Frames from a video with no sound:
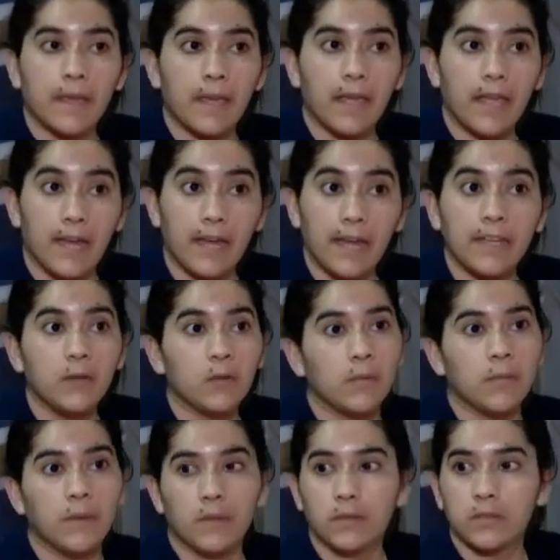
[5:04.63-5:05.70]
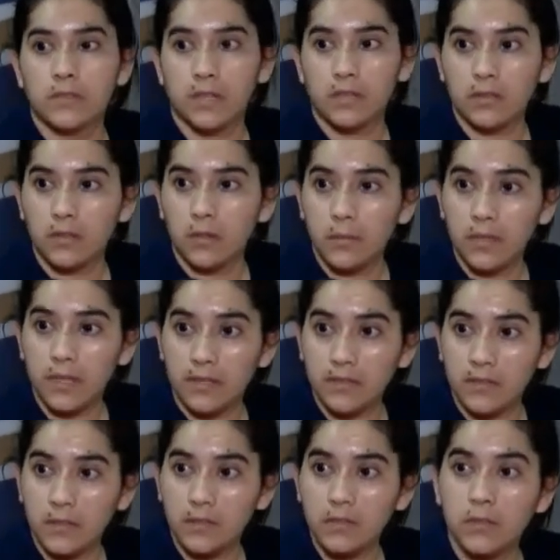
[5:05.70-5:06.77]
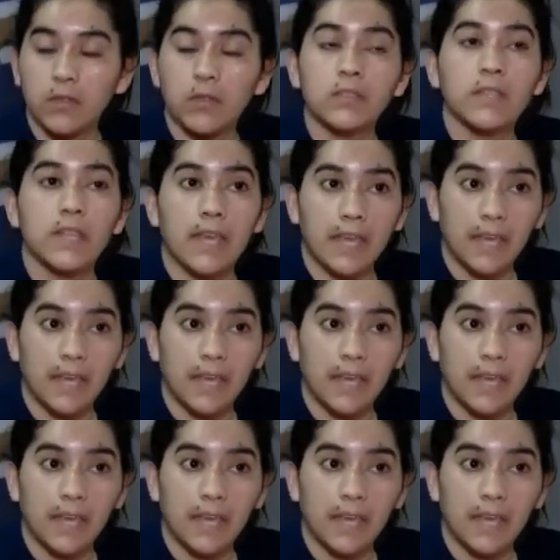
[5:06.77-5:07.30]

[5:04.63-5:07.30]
eh, él en ningún momento trató de comunicarse con nosotros.